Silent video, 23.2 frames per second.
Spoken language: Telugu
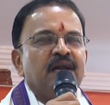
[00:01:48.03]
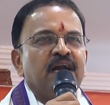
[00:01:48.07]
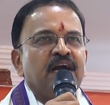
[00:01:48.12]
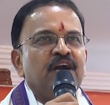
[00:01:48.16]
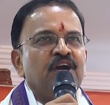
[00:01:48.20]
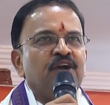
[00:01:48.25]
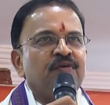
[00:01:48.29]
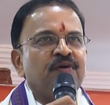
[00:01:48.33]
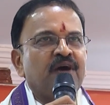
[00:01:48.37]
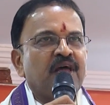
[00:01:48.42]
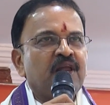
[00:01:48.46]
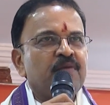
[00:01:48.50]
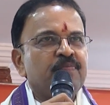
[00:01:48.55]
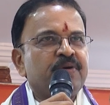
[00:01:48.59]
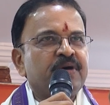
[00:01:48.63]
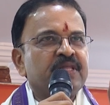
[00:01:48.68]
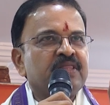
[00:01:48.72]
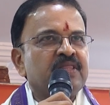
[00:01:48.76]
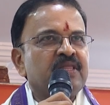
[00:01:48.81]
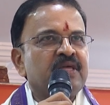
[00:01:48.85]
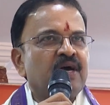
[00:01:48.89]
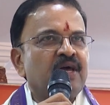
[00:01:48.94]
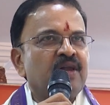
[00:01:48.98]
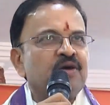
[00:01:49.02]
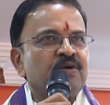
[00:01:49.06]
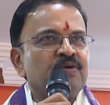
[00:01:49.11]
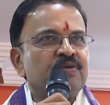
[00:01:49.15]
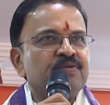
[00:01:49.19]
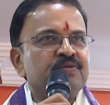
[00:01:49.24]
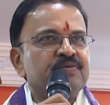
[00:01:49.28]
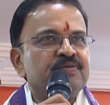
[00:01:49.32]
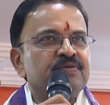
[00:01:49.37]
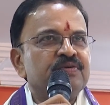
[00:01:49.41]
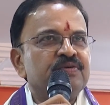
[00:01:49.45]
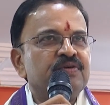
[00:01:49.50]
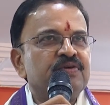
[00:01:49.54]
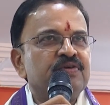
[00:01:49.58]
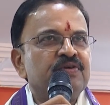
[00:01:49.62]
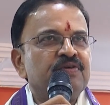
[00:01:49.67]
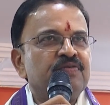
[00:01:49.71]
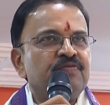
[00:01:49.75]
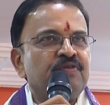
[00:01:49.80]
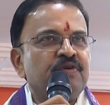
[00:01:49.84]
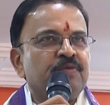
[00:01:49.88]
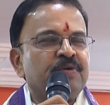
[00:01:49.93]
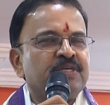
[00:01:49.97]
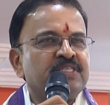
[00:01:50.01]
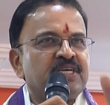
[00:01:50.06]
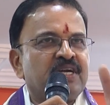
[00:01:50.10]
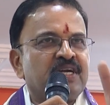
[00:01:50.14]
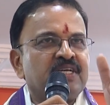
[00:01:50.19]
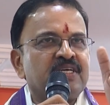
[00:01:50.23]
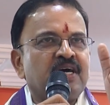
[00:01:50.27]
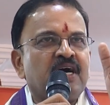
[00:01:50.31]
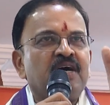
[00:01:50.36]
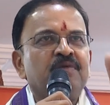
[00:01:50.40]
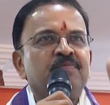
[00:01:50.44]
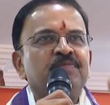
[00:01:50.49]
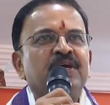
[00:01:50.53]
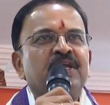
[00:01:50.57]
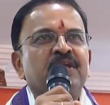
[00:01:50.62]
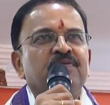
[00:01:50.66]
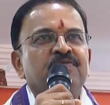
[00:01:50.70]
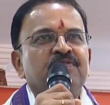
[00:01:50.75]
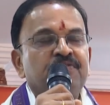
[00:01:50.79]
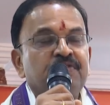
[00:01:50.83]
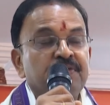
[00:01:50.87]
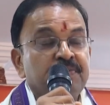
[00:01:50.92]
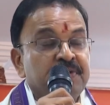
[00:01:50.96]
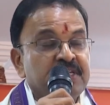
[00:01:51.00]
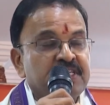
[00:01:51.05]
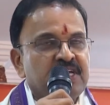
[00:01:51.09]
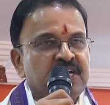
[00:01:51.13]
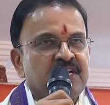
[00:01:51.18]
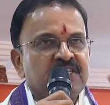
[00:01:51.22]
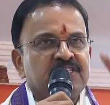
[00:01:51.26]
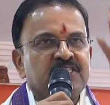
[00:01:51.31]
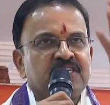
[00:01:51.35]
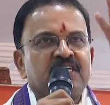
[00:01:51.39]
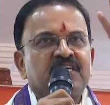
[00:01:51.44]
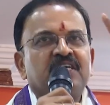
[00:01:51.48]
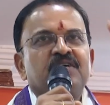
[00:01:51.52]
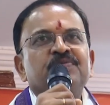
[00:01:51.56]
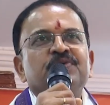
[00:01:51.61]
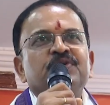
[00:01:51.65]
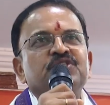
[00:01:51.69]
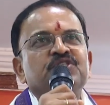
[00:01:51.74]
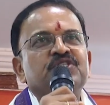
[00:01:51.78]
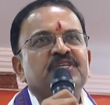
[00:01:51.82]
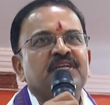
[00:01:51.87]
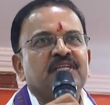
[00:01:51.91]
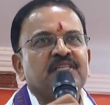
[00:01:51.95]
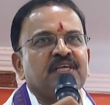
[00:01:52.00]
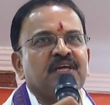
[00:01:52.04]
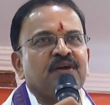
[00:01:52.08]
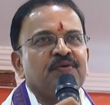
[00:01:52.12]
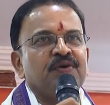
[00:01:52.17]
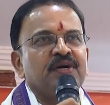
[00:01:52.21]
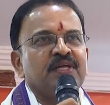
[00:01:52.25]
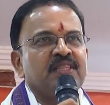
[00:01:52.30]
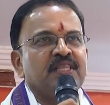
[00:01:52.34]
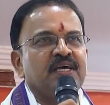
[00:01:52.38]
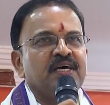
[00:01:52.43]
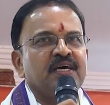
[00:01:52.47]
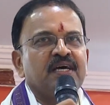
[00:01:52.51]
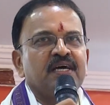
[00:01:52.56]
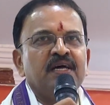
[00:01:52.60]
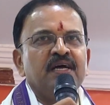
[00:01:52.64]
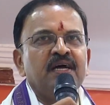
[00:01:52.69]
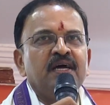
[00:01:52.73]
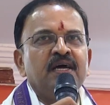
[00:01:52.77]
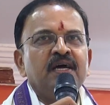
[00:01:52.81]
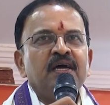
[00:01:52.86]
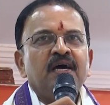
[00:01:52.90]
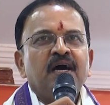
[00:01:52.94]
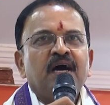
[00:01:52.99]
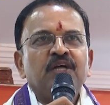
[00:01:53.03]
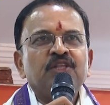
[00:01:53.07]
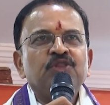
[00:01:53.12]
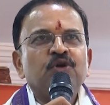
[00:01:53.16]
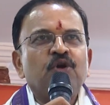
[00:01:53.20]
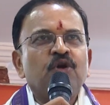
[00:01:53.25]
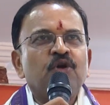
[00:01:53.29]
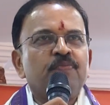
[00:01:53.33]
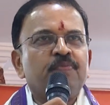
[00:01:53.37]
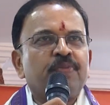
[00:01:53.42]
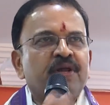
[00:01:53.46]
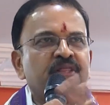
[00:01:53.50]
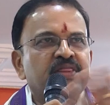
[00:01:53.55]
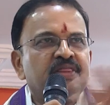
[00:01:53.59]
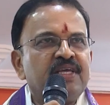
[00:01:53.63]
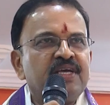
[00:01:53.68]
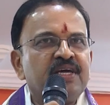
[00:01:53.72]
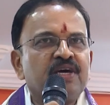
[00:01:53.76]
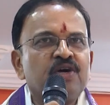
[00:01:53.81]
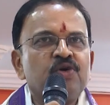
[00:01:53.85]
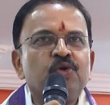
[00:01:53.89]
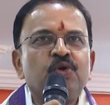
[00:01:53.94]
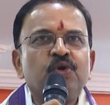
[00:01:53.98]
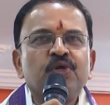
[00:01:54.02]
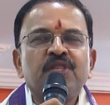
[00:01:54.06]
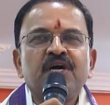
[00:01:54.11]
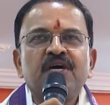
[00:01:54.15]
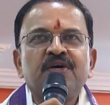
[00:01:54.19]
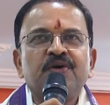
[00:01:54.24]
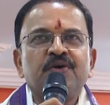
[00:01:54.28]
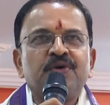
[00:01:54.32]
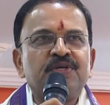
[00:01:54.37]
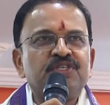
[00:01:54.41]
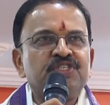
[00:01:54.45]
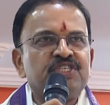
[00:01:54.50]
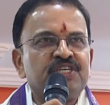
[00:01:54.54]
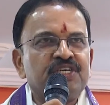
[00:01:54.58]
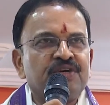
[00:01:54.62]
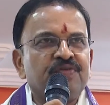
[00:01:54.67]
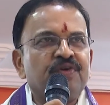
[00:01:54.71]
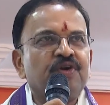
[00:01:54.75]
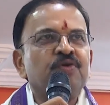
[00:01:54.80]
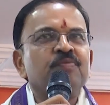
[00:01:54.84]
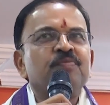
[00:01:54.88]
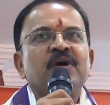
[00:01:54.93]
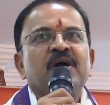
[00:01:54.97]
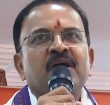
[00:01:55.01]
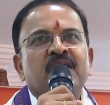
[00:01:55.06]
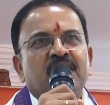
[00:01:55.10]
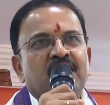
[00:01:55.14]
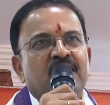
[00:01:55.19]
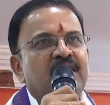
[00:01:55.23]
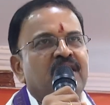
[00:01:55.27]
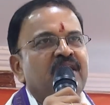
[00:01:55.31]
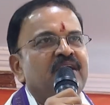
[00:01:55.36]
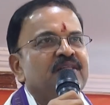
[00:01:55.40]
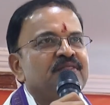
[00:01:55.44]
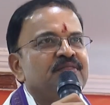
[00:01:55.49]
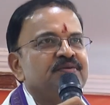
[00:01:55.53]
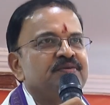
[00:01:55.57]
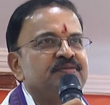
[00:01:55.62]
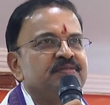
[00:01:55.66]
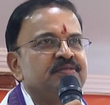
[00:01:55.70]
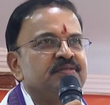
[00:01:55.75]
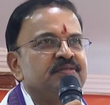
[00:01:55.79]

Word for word: రెండు వేల పద్నాలుగు విభజన హామీల విభజన చట్టం వచ్చిన తర్వాత అందులో ప్రత్యేక హోదా గురించి ఎవరూ మాట్లాడలేదు